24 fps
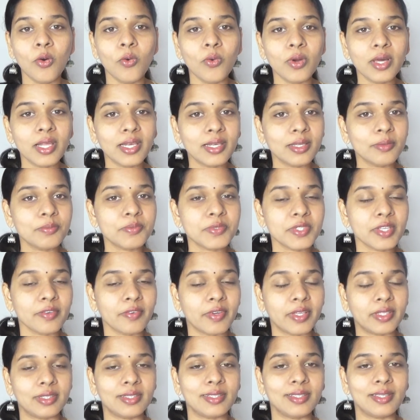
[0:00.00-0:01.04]
உங்கள் லிப்ஸை
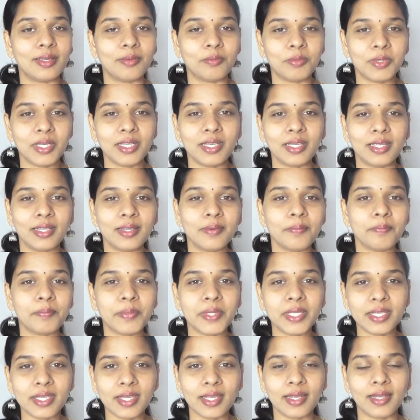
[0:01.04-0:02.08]
வந்து எப்படி நீங்கள்
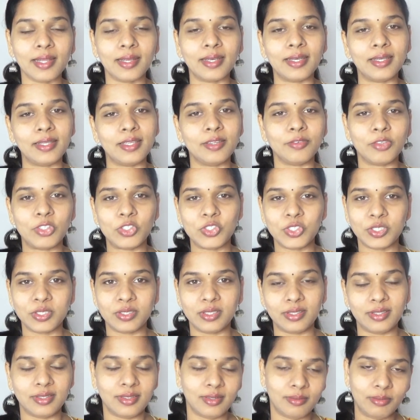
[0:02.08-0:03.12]
பிங்க் கலர்லேயே
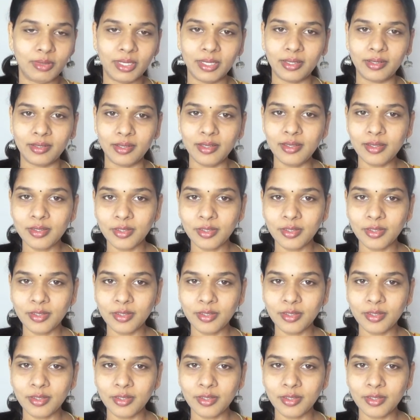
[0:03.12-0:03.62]
வச்சுக்கிறது அப்படின்ற